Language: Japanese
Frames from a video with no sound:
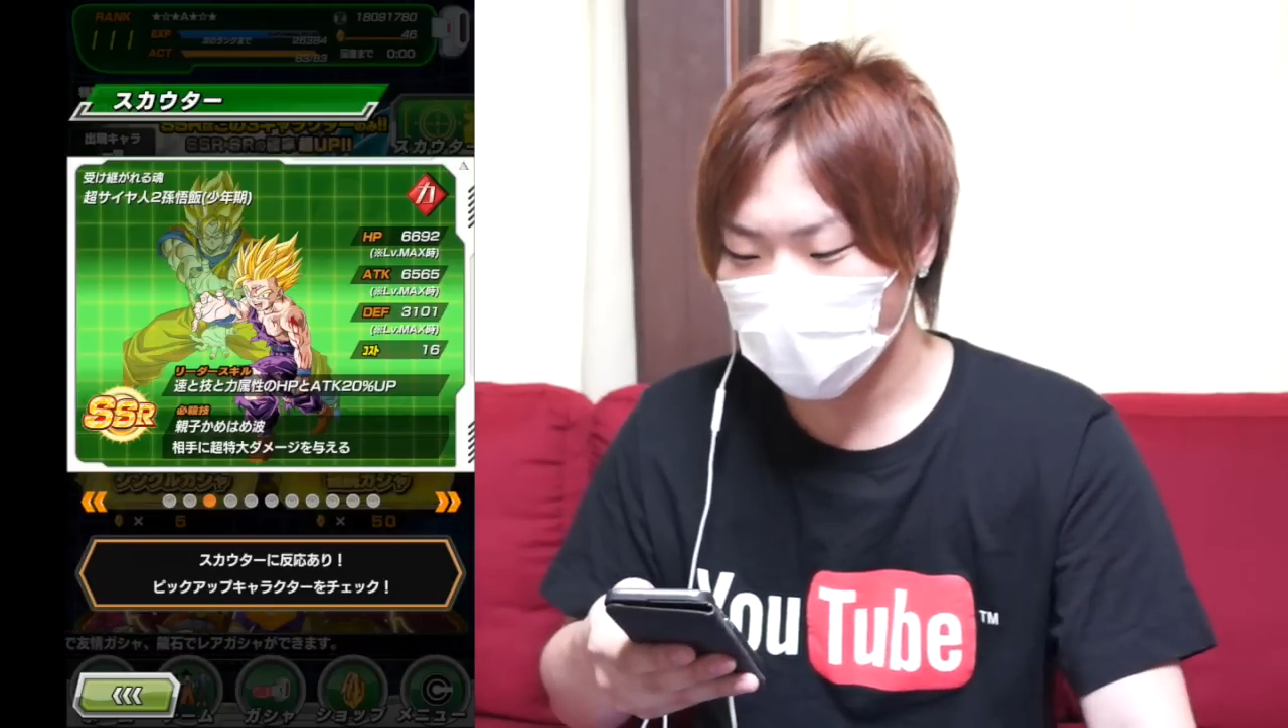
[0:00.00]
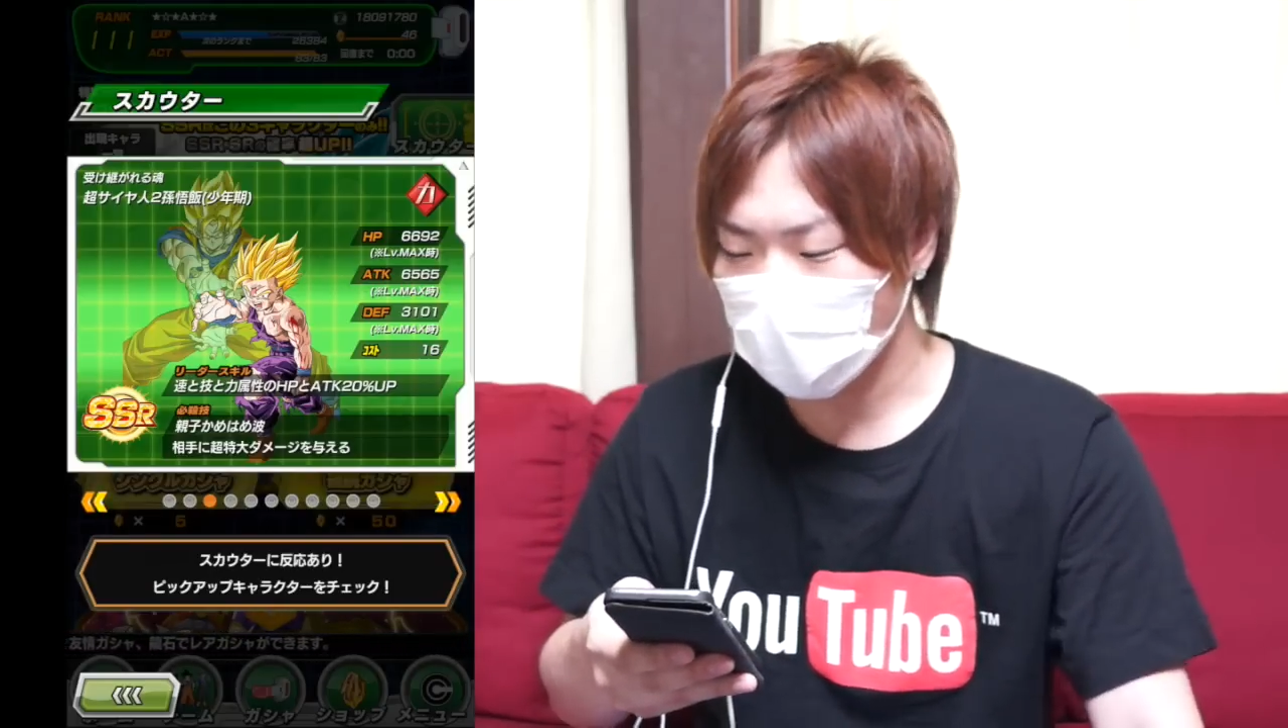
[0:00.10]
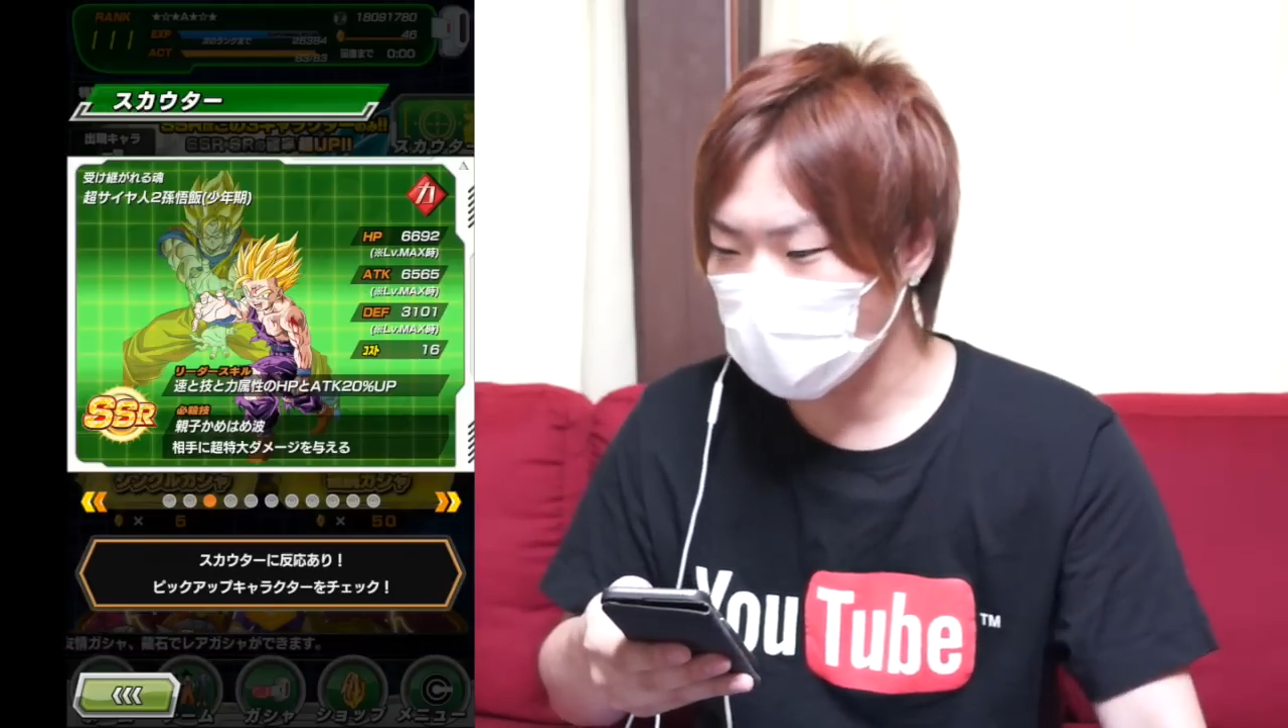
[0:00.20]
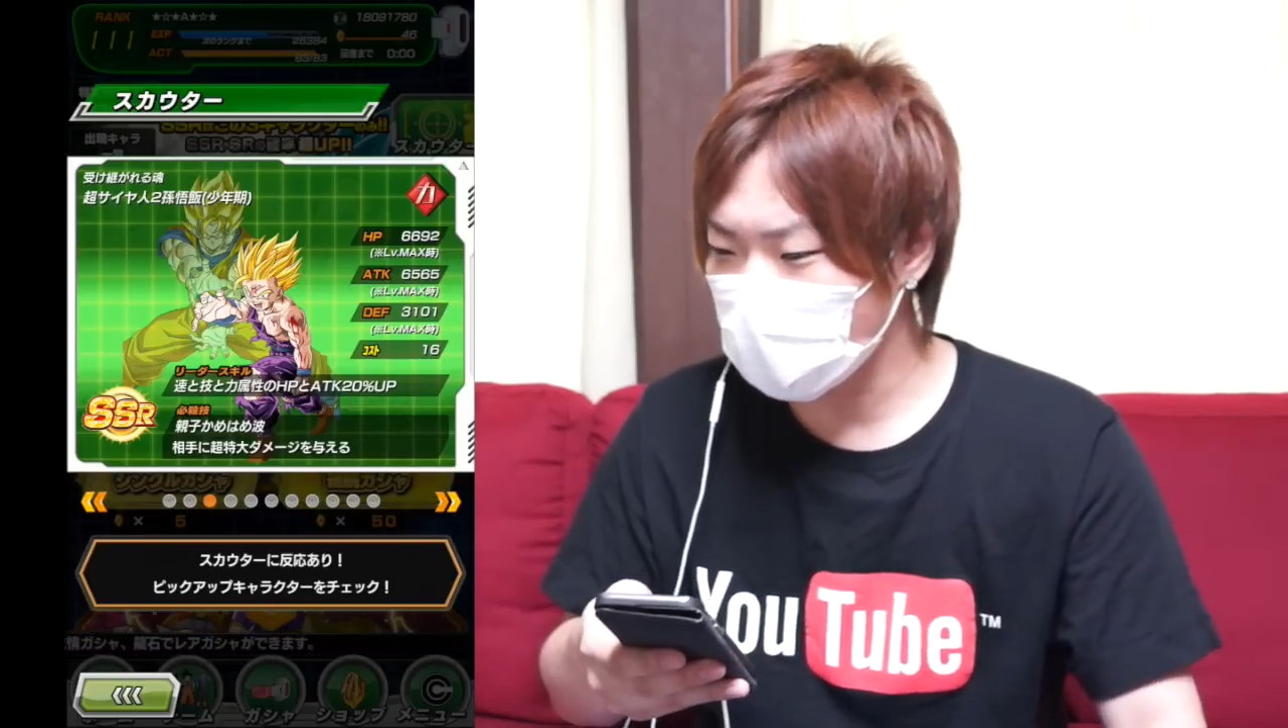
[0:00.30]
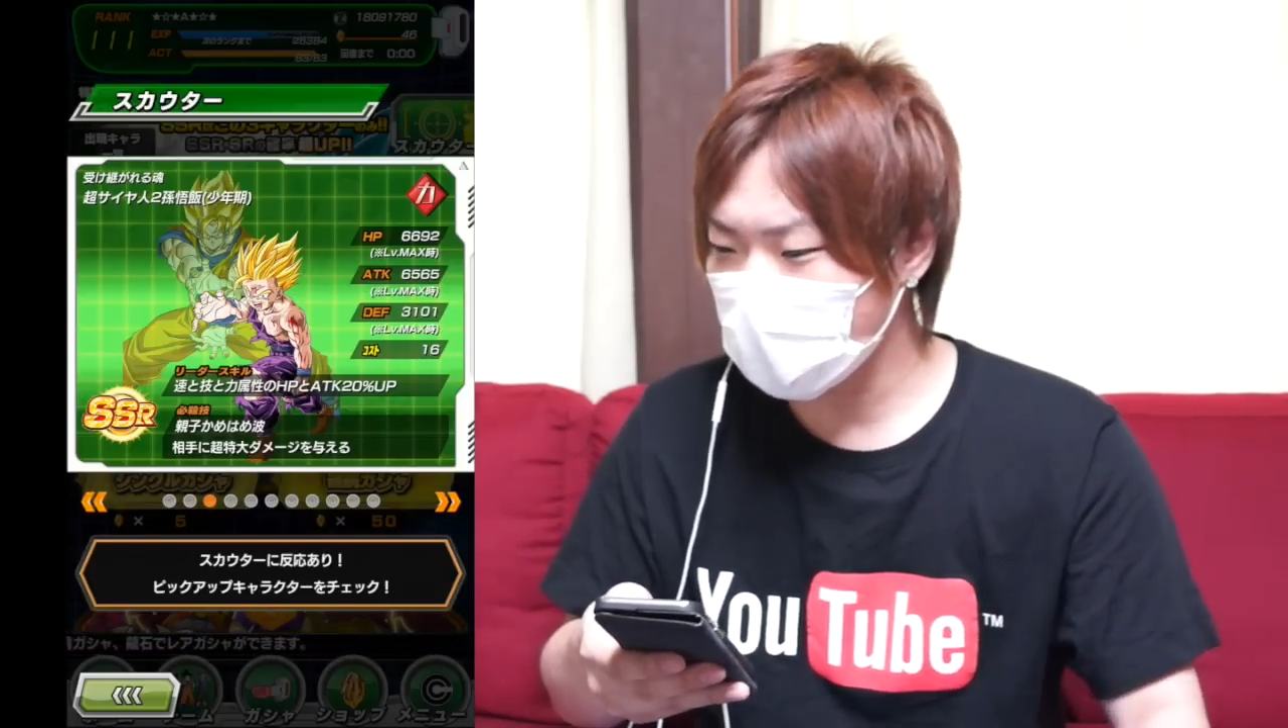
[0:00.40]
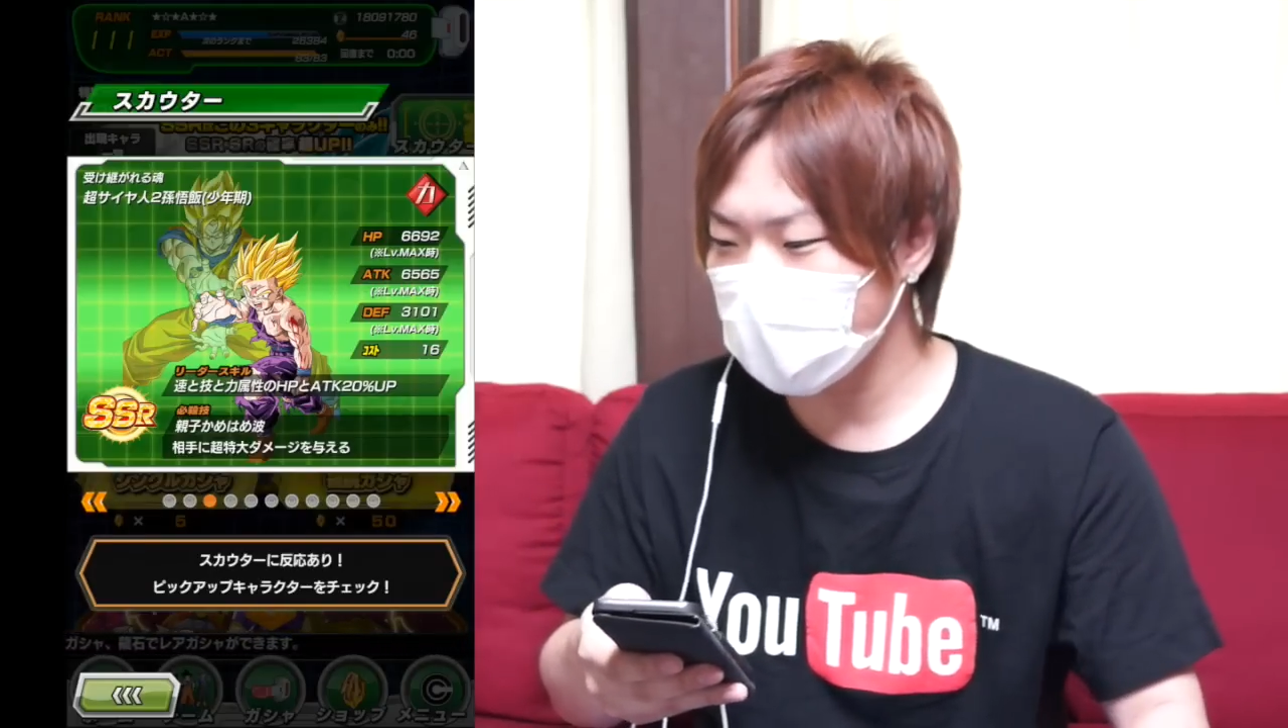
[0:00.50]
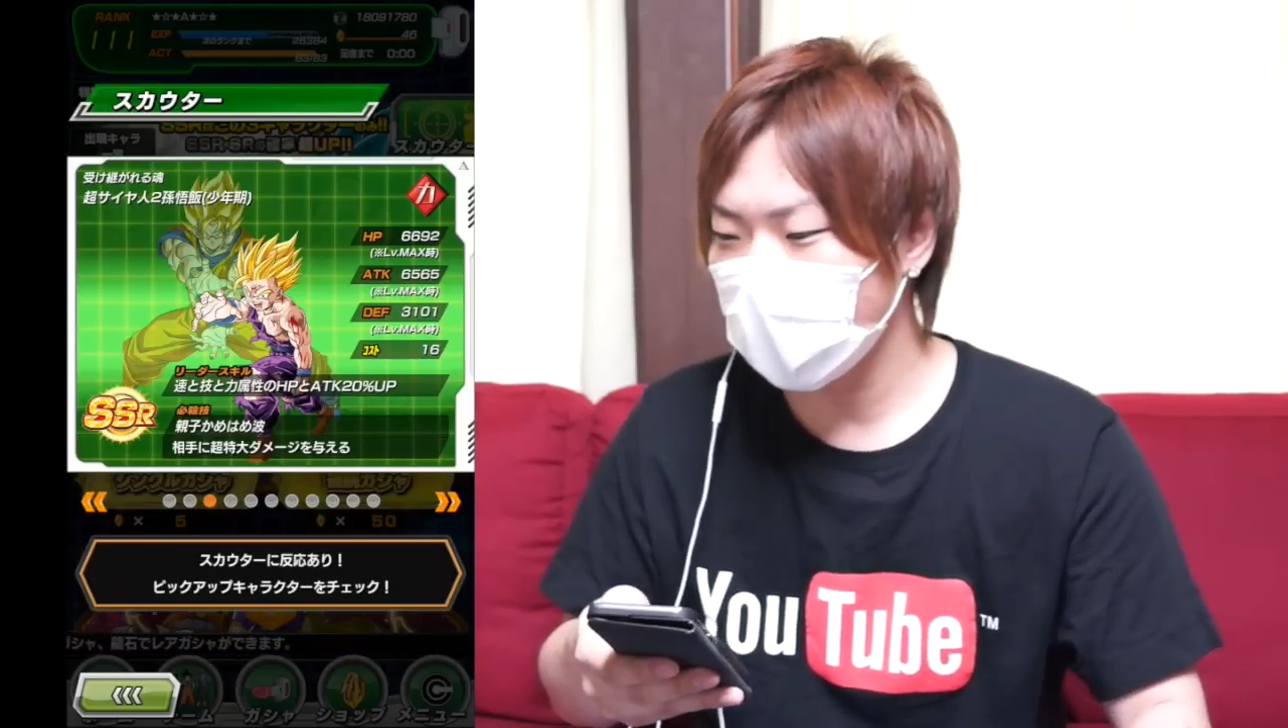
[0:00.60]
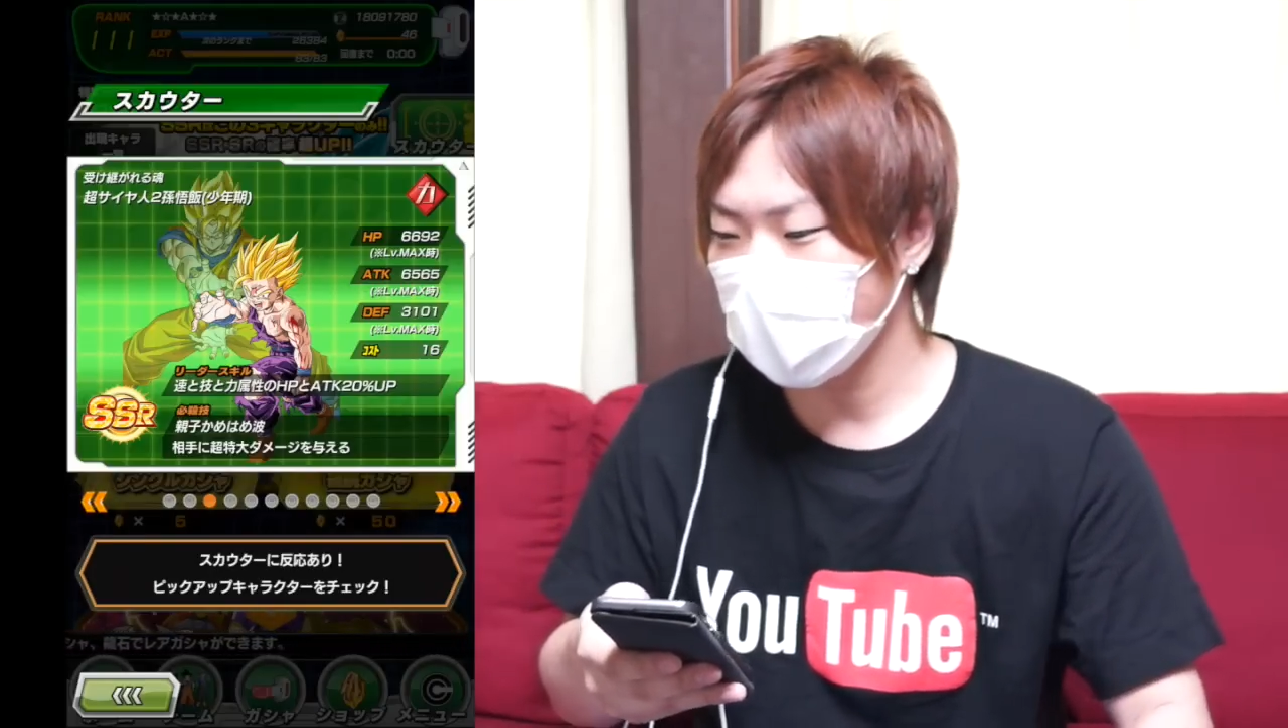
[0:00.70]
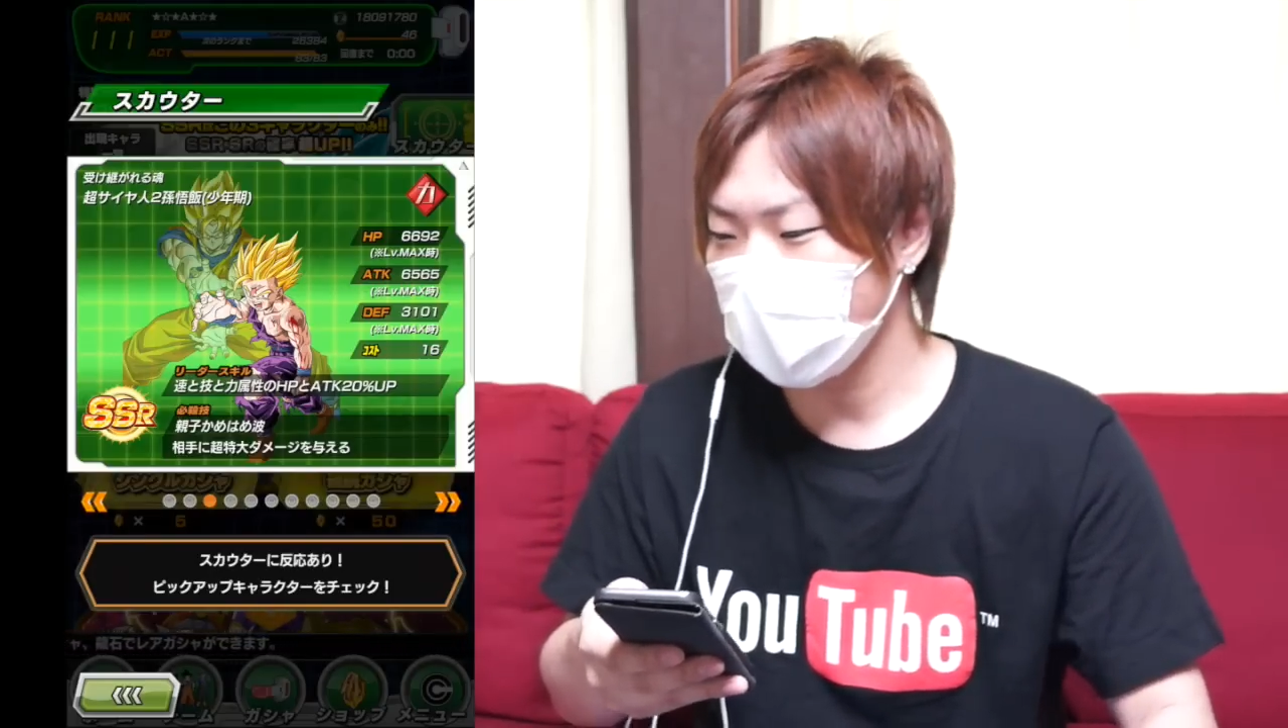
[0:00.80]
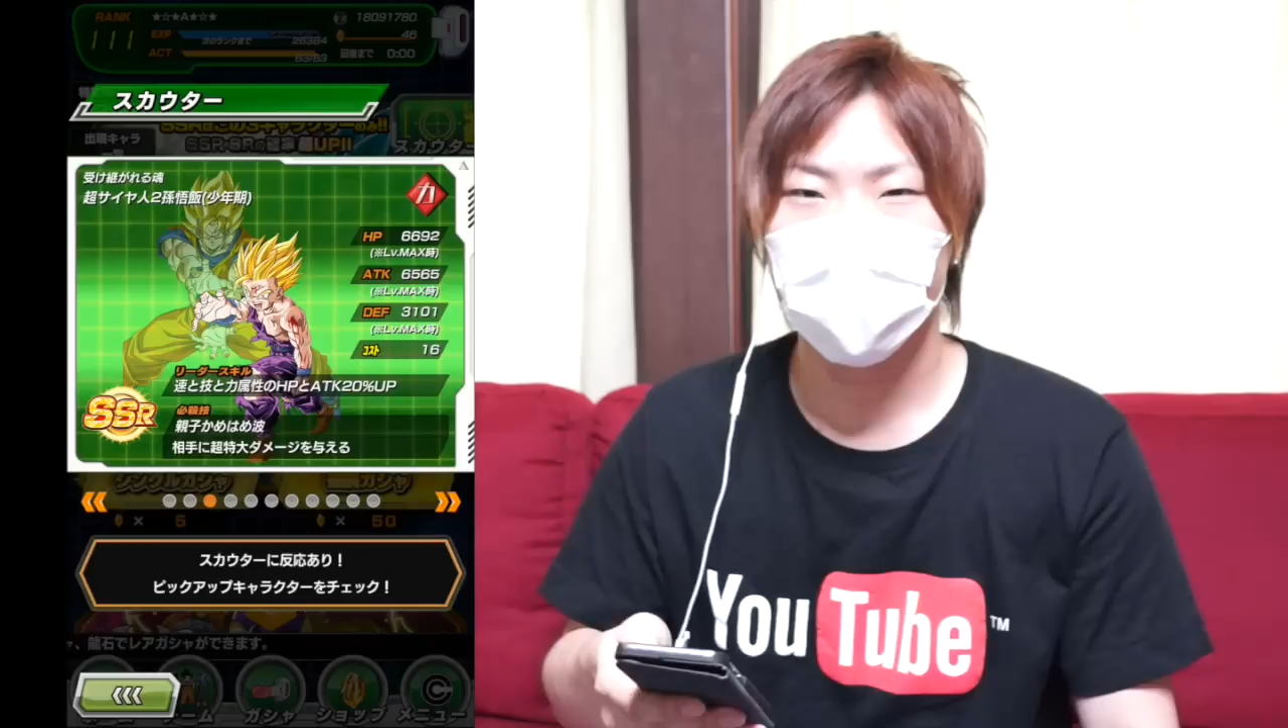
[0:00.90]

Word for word: まあ、こちら